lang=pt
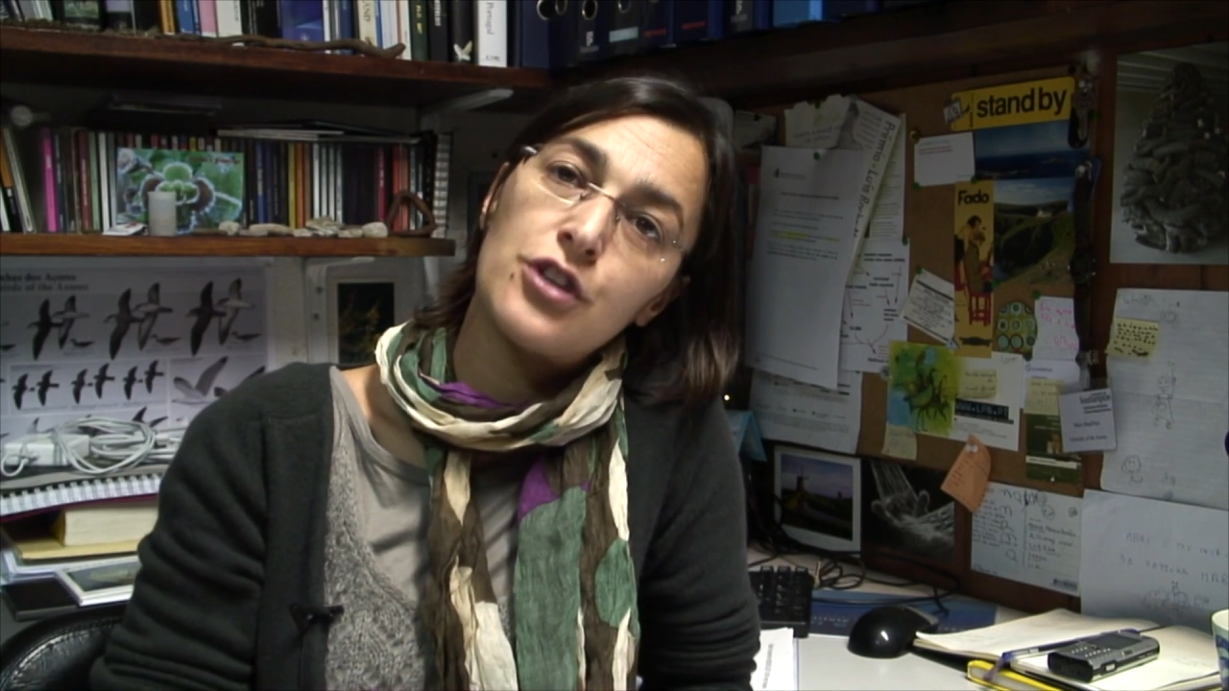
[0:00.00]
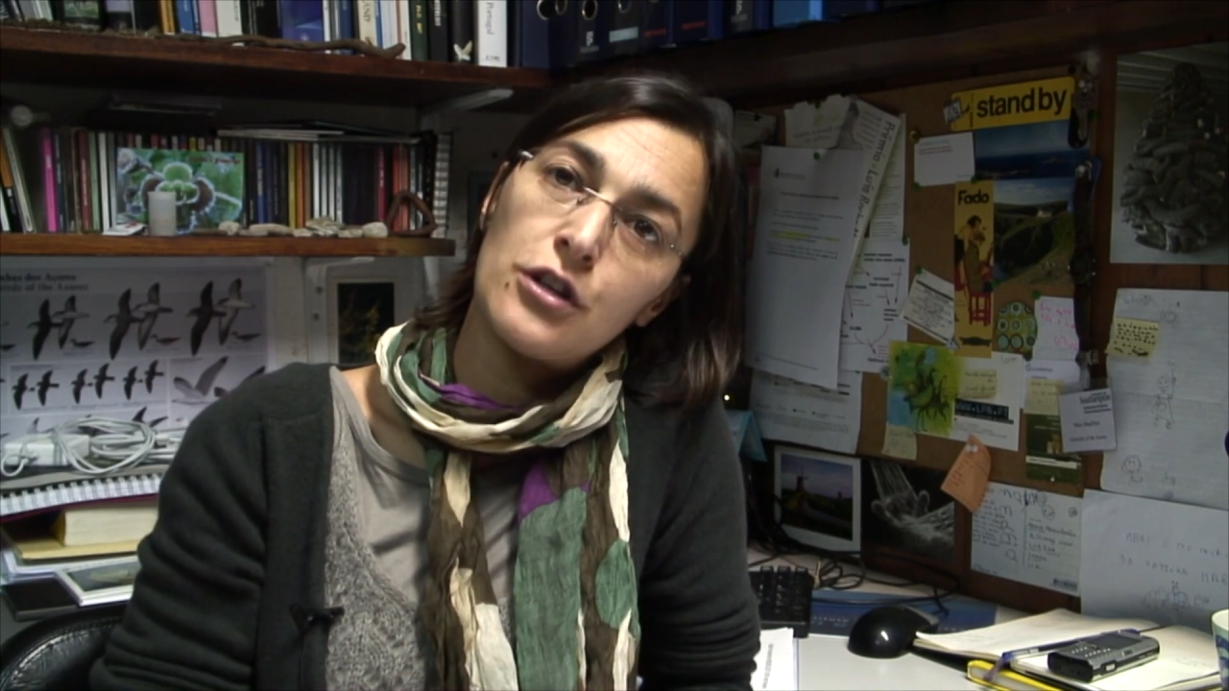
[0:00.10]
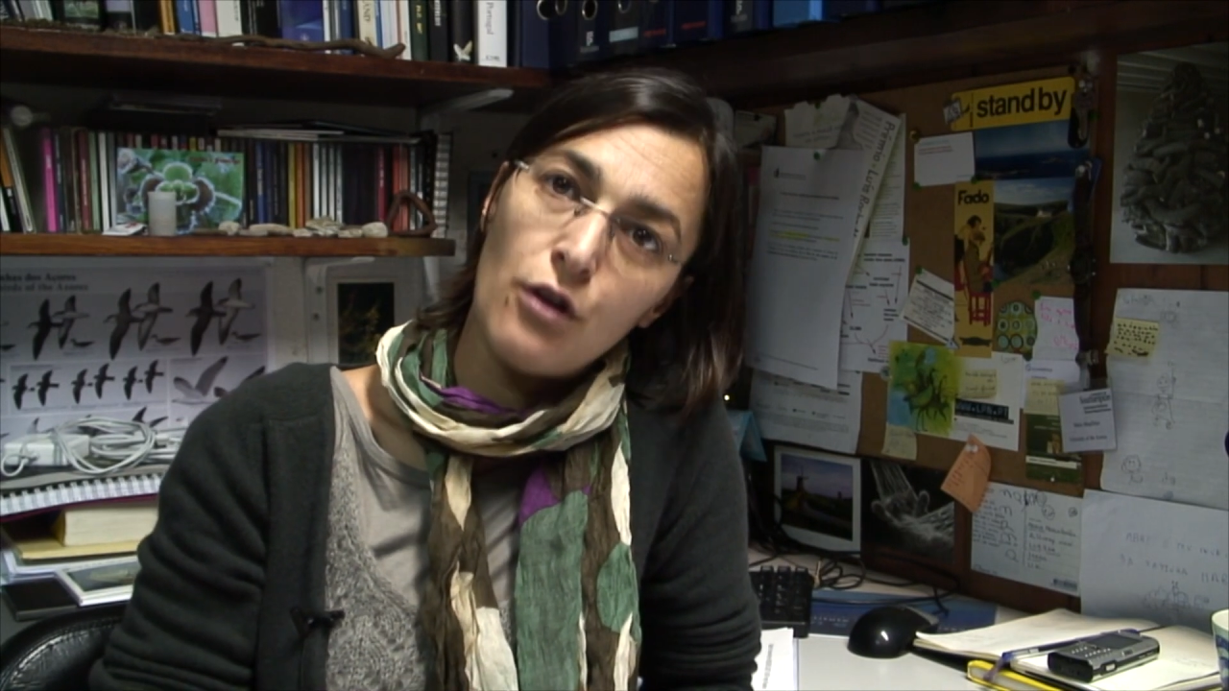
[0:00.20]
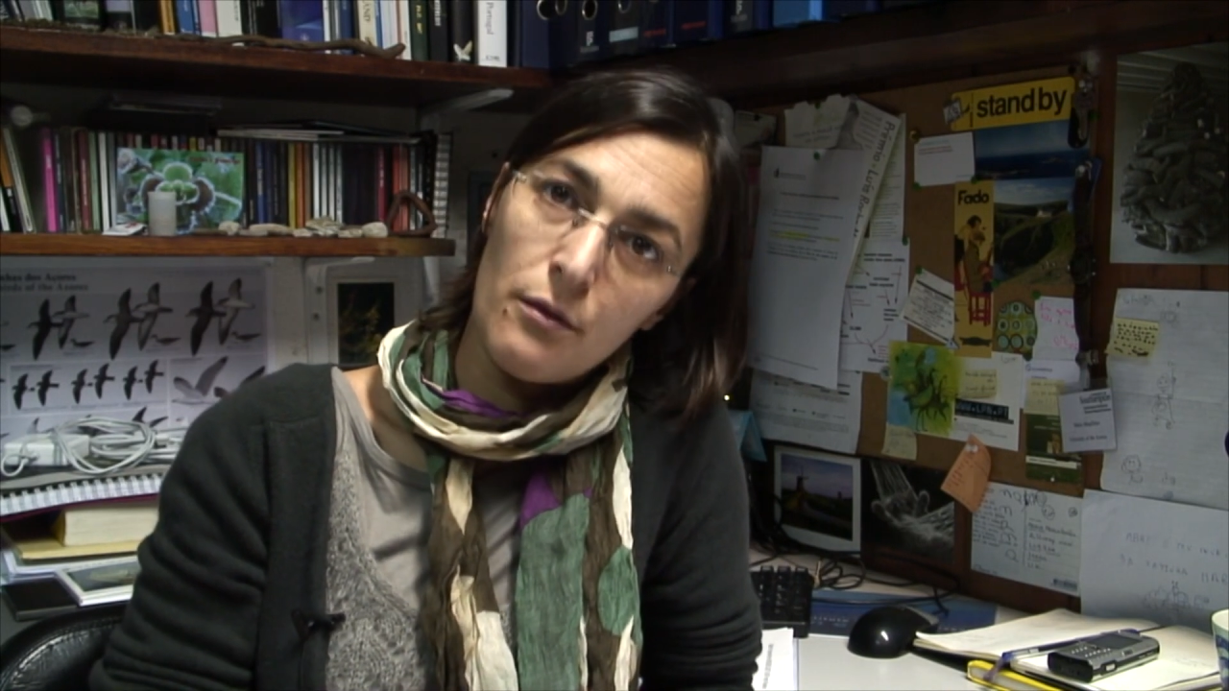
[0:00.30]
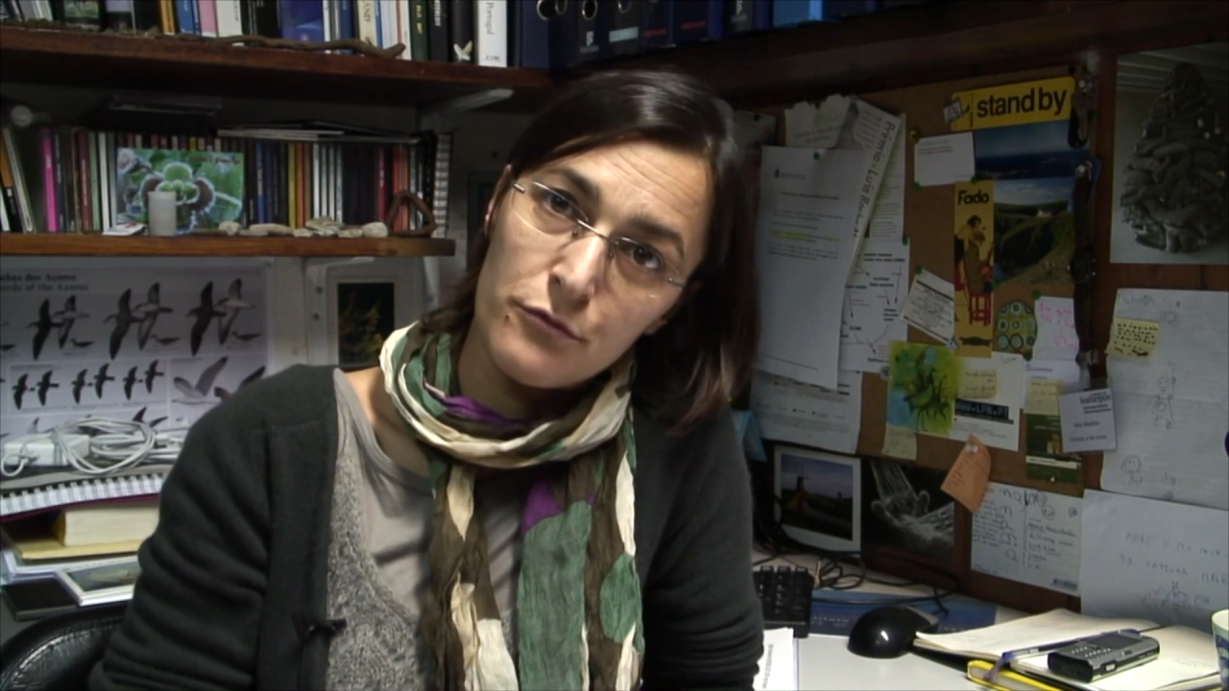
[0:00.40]

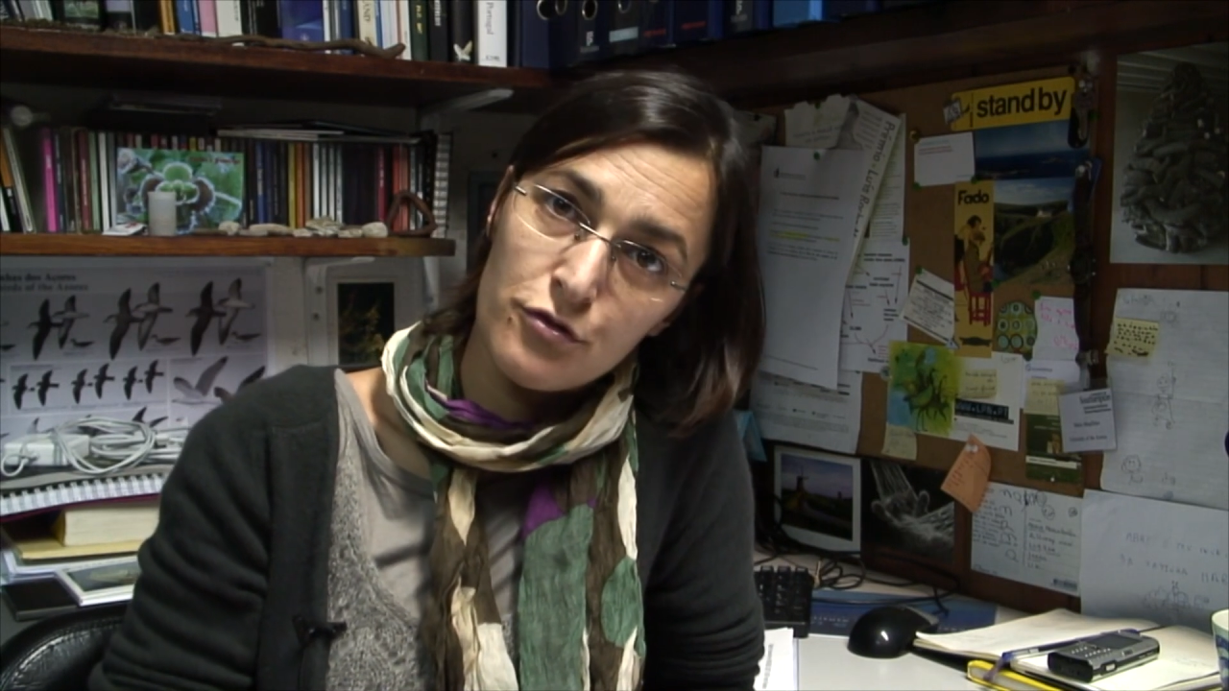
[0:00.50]
km.